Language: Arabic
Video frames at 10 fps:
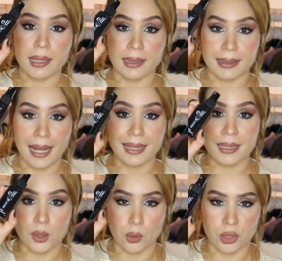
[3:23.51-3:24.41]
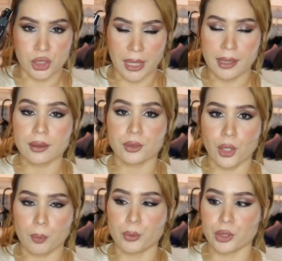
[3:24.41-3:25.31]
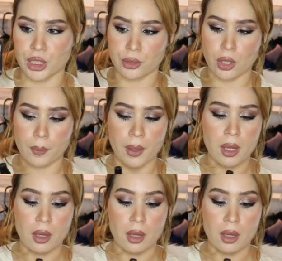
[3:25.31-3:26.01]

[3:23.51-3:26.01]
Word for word: ينحي كل شيء توب دو شي توب